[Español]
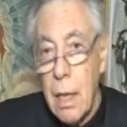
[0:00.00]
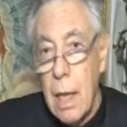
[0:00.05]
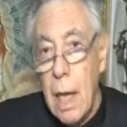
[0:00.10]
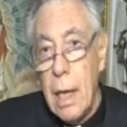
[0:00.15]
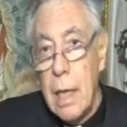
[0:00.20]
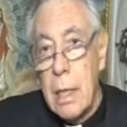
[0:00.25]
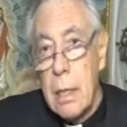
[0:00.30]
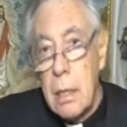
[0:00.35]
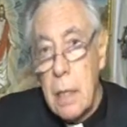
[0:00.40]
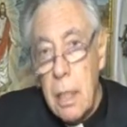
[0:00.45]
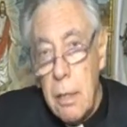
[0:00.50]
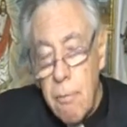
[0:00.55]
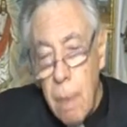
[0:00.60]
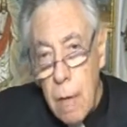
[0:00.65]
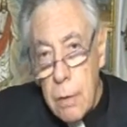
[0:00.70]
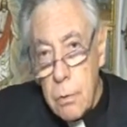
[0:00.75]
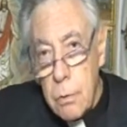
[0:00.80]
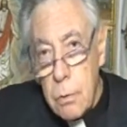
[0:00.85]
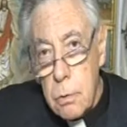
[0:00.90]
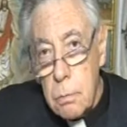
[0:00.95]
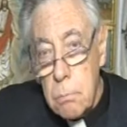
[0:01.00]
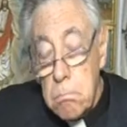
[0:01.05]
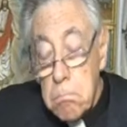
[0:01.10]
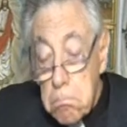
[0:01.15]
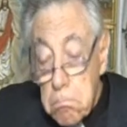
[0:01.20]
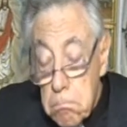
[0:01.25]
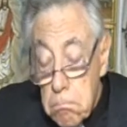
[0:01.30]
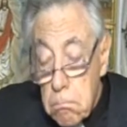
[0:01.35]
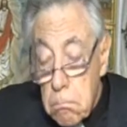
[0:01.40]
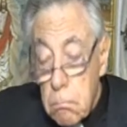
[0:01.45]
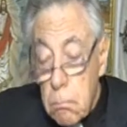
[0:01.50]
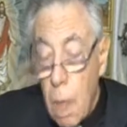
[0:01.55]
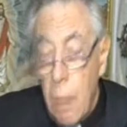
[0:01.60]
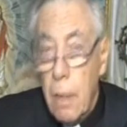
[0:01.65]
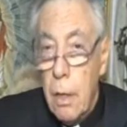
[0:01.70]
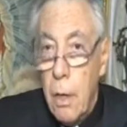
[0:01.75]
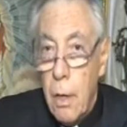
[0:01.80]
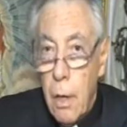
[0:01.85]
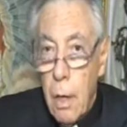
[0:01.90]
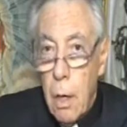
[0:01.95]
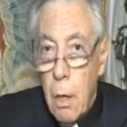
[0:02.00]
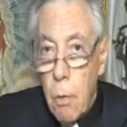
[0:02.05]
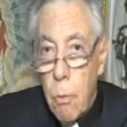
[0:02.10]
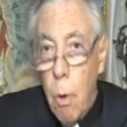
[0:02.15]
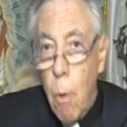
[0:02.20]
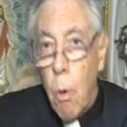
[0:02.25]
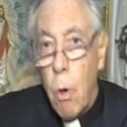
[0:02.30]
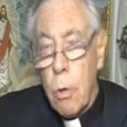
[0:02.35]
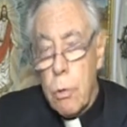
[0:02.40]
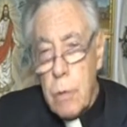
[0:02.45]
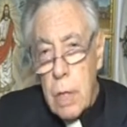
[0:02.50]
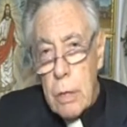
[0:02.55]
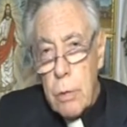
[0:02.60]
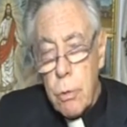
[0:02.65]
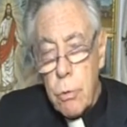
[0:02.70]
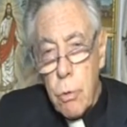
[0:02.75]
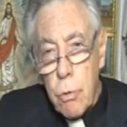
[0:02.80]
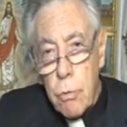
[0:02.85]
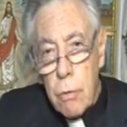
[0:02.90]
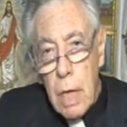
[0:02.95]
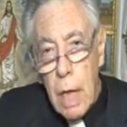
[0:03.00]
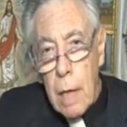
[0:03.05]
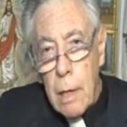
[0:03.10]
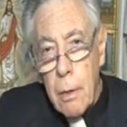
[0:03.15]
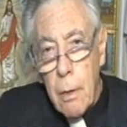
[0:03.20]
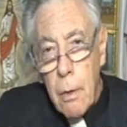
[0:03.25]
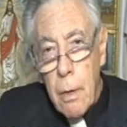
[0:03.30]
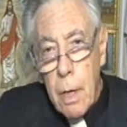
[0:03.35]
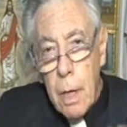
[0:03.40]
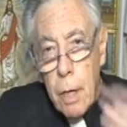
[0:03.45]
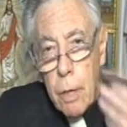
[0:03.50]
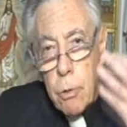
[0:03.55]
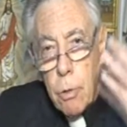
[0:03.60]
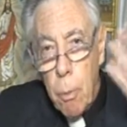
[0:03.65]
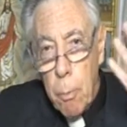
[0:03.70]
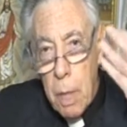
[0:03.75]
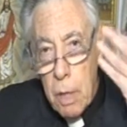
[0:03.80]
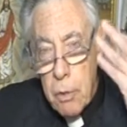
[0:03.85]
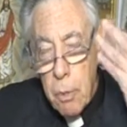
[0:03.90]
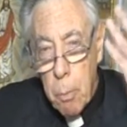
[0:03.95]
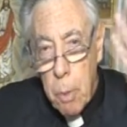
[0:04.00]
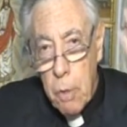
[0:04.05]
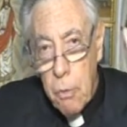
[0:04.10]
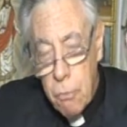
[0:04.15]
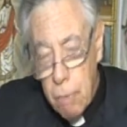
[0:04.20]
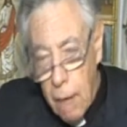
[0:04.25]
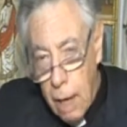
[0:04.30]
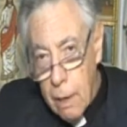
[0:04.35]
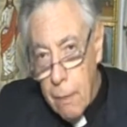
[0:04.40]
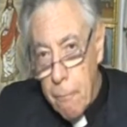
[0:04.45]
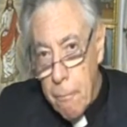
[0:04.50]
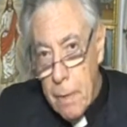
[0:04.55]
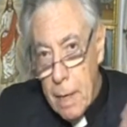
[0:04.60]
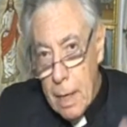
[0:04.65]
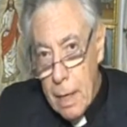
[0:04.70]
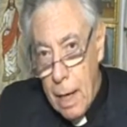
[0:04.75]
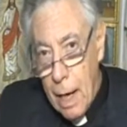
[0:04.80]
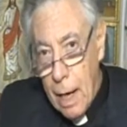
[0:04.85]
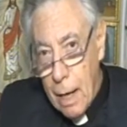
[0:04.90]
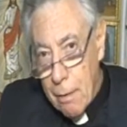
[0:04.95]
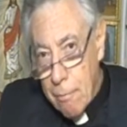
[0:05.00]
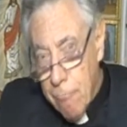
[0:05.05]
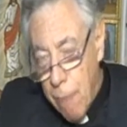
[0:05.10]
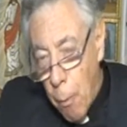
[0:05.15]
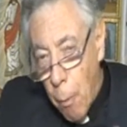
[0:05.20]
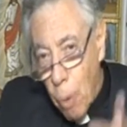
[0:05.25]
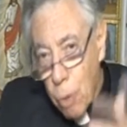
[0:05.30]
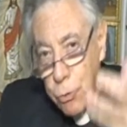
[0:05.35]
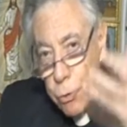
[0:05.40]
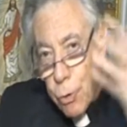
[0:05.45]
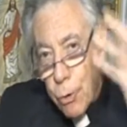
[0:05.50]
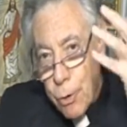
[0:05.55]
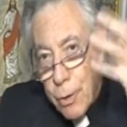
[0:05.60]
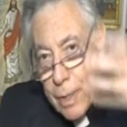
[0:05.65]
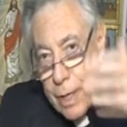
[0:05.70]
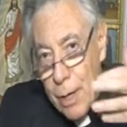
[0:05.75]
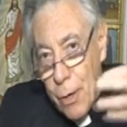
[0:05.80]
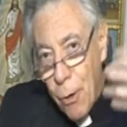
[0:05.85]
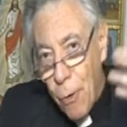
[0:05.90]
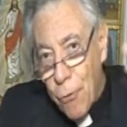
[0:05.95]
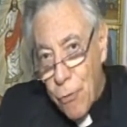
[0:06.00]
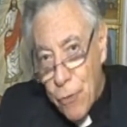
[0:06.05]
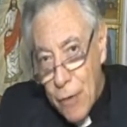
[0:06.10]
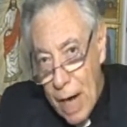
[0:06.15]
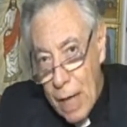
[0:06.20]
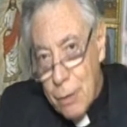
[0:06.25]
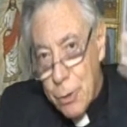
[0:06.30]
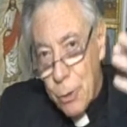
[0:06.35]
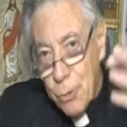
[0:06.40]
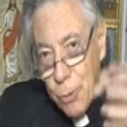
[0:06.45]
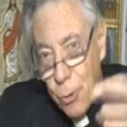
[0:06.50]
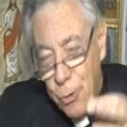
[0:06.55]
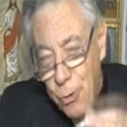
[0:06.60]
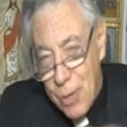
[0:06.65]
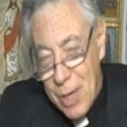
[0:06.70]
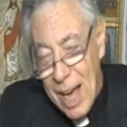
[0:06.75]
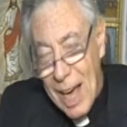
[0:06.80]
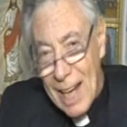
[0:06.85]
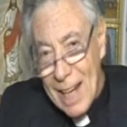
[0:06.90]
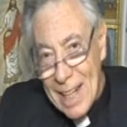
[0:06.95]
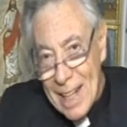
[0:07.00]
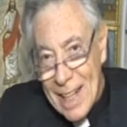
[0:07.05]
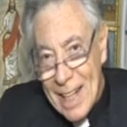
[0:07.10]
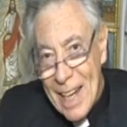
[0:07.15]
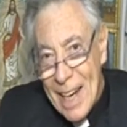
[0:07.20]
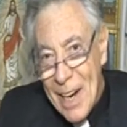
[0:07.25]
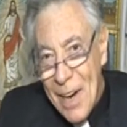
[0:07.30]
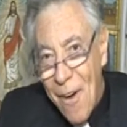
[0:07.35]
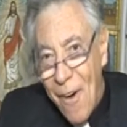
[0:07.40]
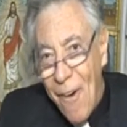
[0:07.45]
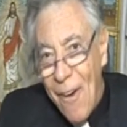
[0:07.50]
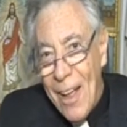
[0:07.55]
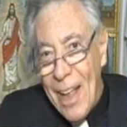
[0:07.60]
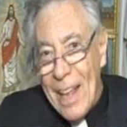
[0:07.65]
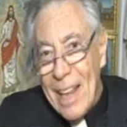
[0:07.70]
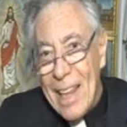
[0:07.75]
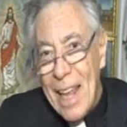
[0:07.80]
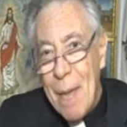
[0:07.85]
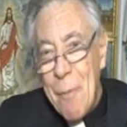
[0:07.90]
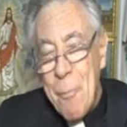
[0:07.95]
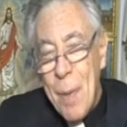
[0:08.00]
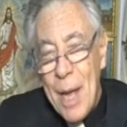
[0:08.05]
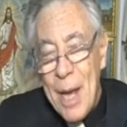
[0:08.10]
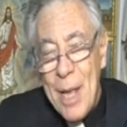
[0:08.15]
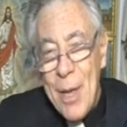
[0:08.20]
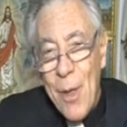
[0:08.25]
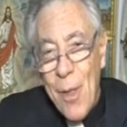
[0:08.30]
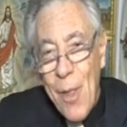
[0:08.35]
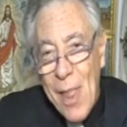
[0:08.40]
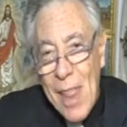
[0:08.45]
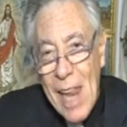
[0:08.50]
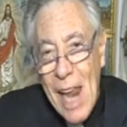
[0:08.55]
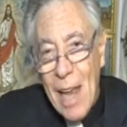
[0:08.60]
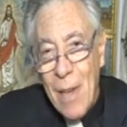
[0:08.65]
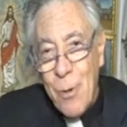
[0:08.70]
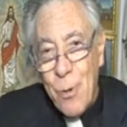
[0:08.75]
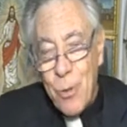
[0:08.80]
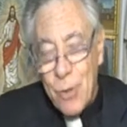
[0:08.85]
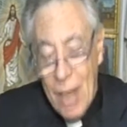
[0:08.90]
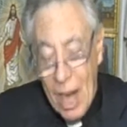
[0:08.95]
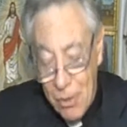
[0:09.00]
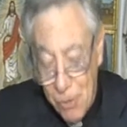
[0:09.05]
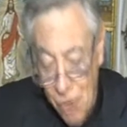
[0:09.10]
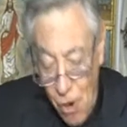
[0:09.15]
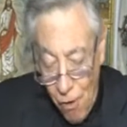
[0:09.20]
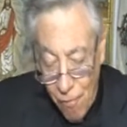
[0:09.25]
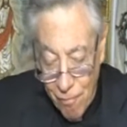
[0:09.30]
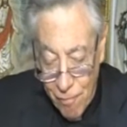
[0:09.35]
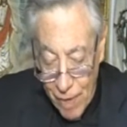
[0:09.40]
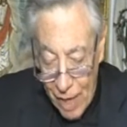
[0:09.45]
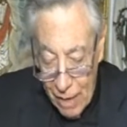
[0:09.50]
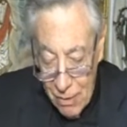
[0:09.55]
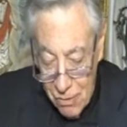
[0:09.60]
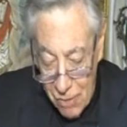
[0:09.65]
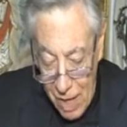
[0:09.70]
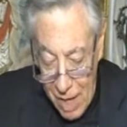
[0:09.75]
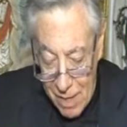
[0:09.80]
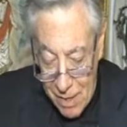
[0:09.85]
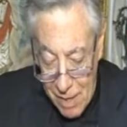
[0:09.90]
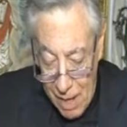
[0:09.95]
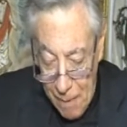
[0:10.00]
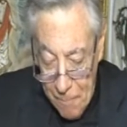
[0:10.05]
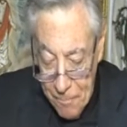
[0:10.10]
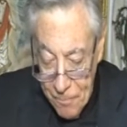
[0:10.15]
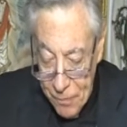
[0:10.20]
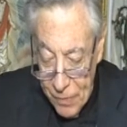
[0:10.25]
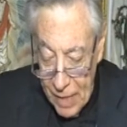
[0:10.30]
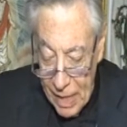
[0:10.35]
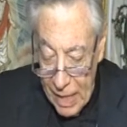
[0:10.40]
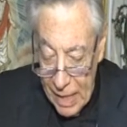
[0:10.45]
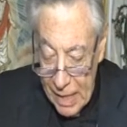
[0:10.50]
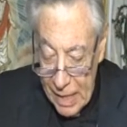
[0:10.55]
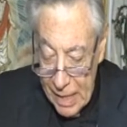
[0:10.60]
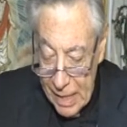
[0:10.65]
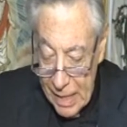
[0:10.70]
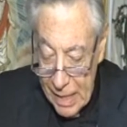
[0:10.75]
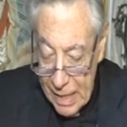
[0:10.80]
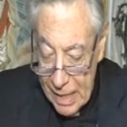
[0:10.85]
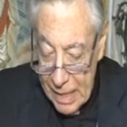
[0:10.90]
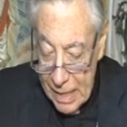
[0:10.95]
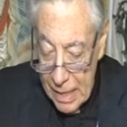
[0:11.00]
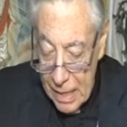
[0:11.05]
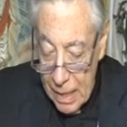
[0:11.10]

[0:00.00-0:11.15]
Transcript: delictivas. Bueno, nuevo contrato social. Esto me hace pensar al famoso contrato social del periodo de la Ilustración francesa. Eh,